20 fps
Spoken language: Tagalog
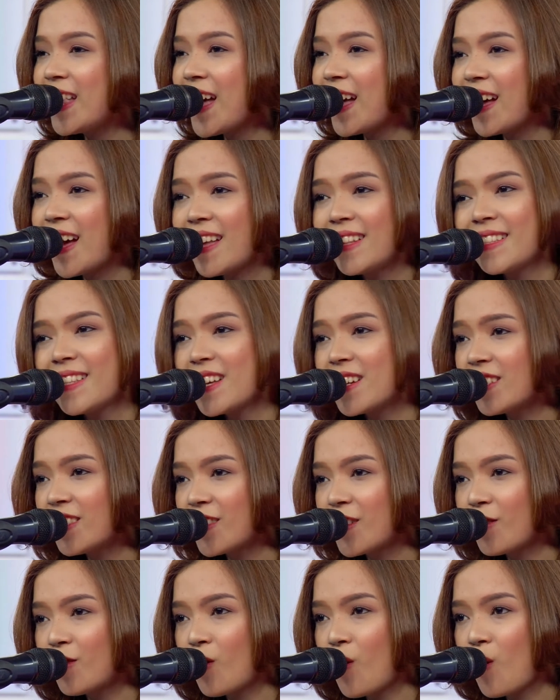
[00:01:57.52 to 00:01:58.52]
lahat ng
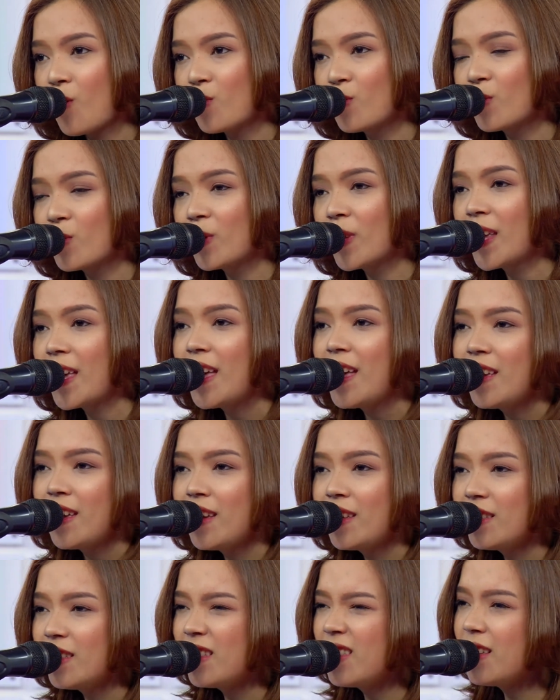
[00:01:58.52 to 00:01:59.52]
tanong,
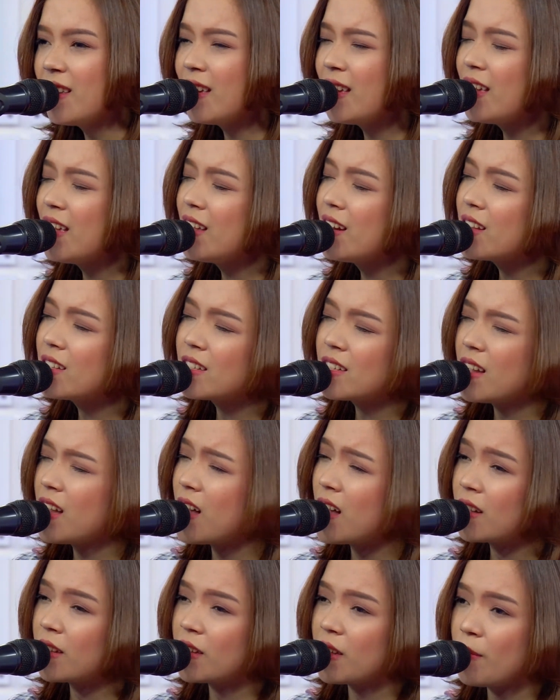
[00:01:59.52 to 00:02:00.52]
hindi
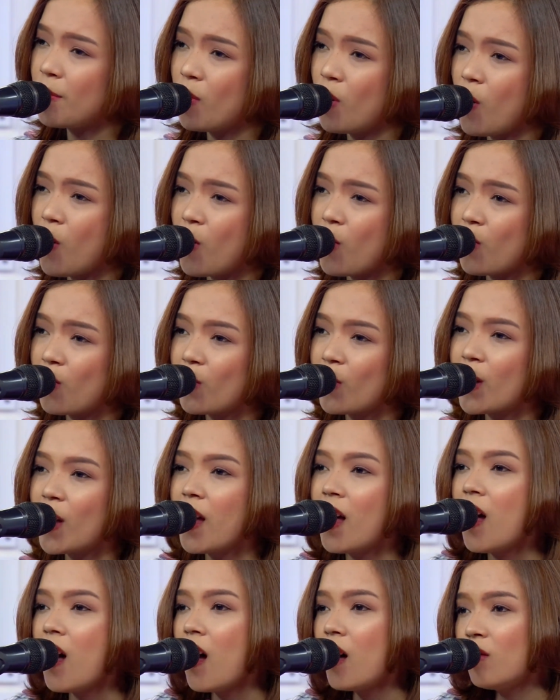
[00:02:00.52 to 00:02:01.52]
nakakibo
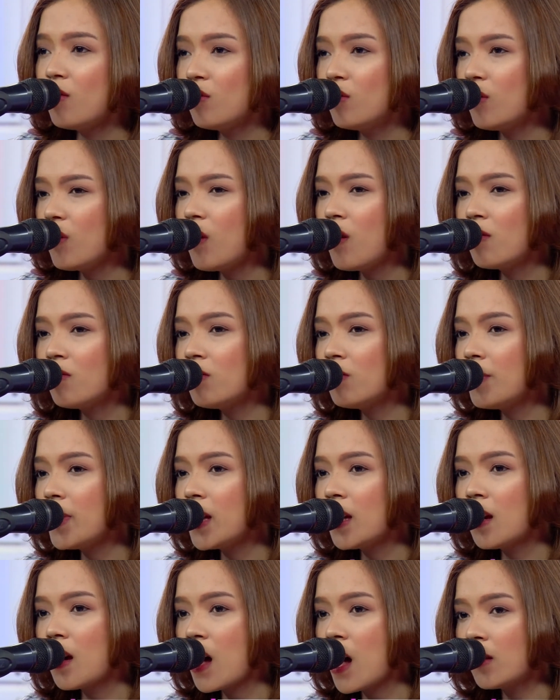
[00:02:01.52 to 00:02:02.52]
ano tong
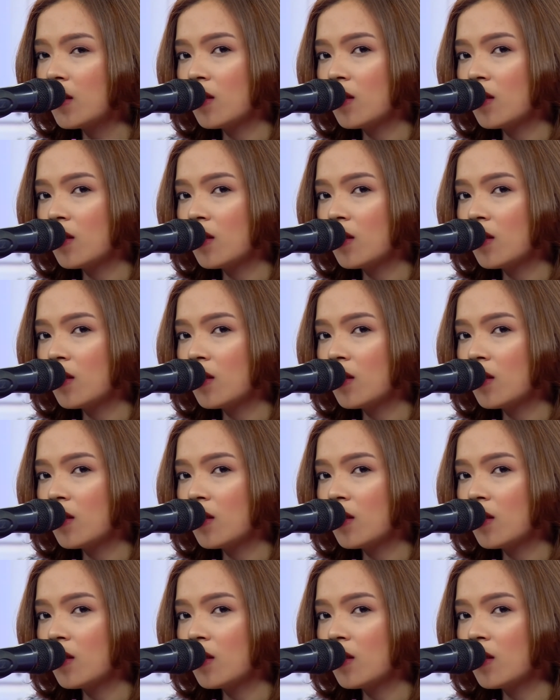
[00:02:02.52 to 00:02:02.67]
bigat